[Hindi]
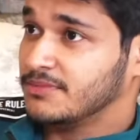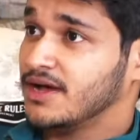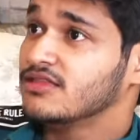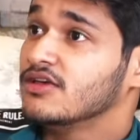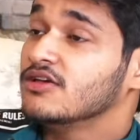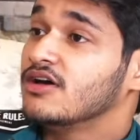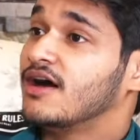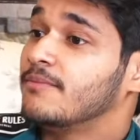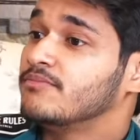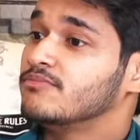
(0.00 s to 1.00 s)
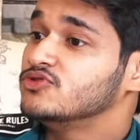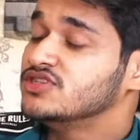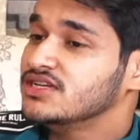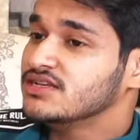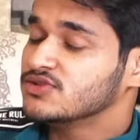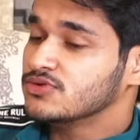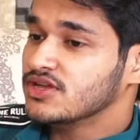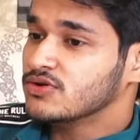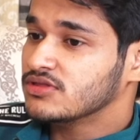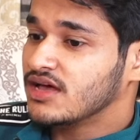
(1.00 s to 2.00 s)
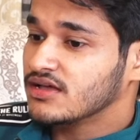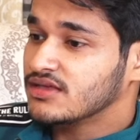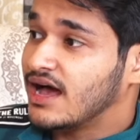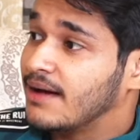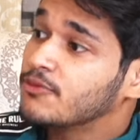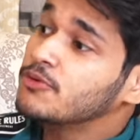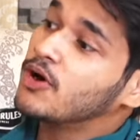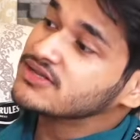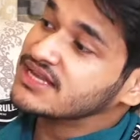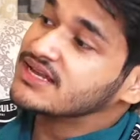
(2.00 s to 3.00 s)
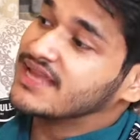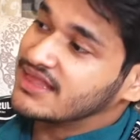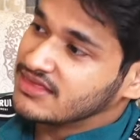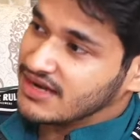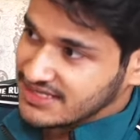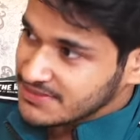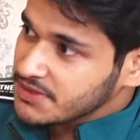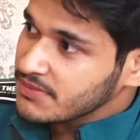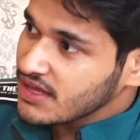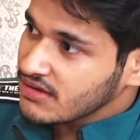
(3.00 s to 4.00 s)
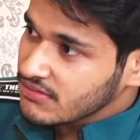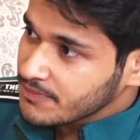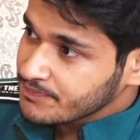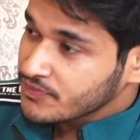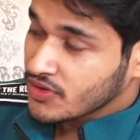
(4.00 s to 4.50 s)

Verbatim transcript: ये बात आ, मुझे ये सुनने को था कि आपको बहुत सारे डेथ थ्रेट्स भी मिले हम्म।